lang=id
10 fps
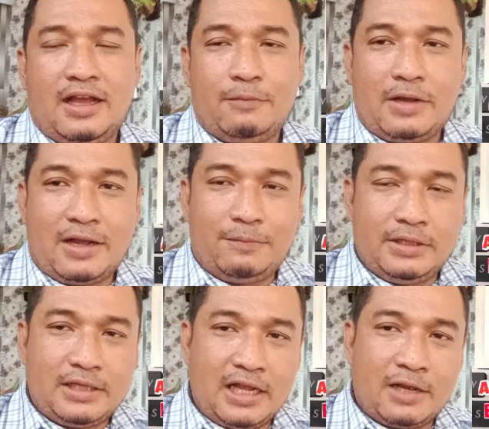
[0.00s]
apakah
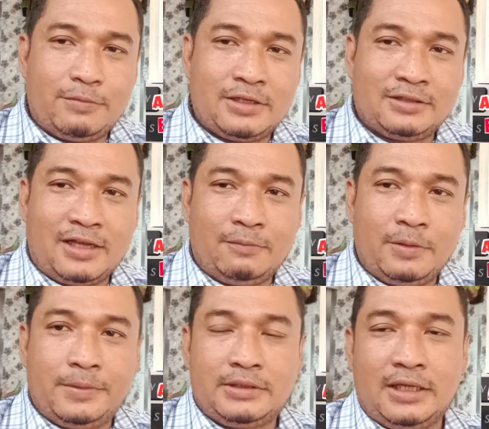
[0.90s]
bisa kepesertaan
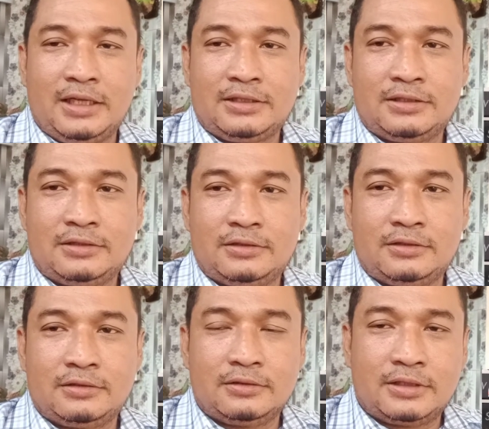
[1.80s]
BPJS
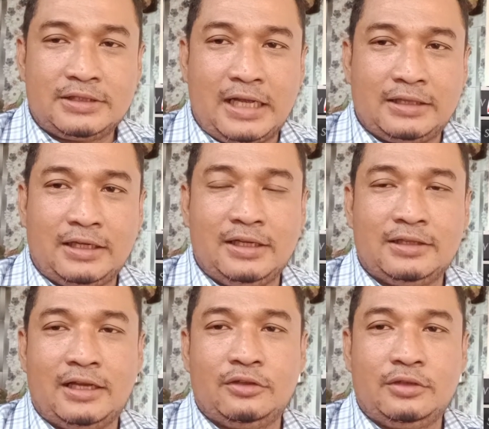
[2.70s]
kesehatan
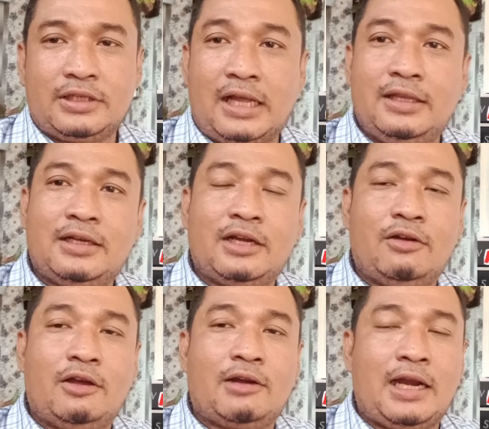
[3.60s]
kita itu digantikan
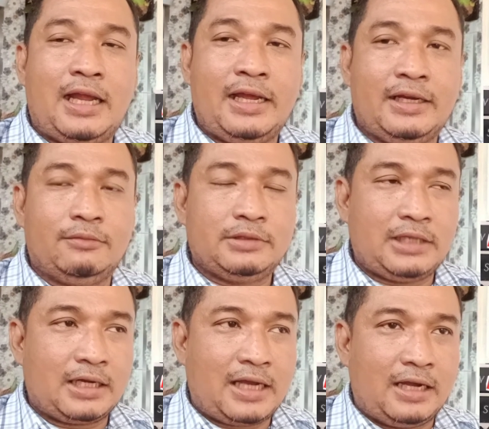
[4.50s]
oleh orang lain.
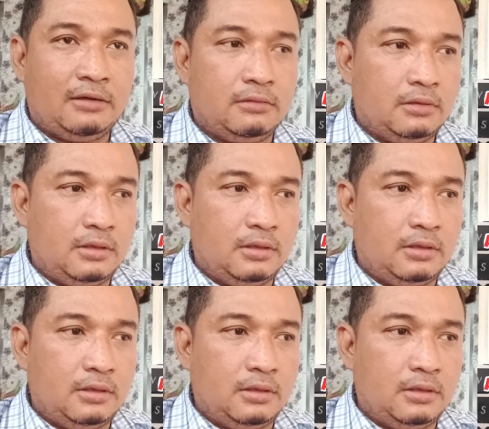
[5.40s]
Misalkan